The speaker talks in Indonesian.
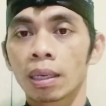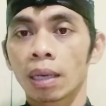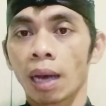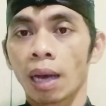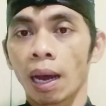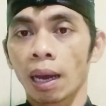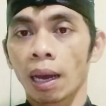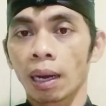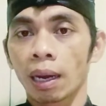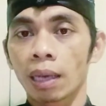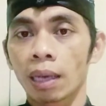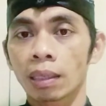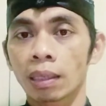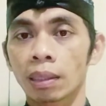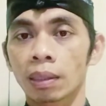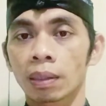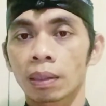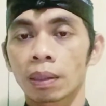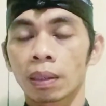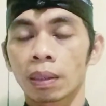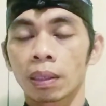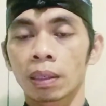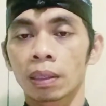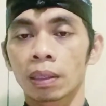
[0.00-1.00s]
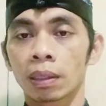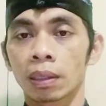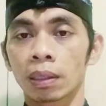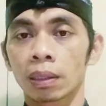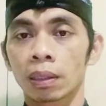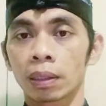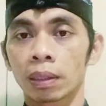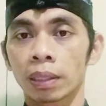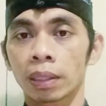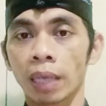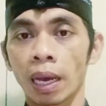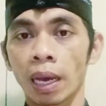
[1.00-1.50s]
alas e,
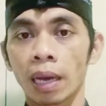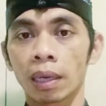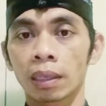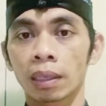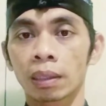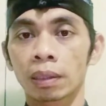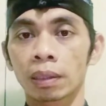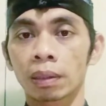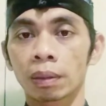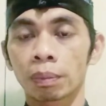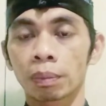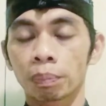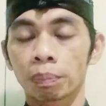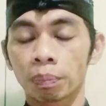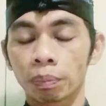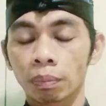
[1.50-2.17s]
yang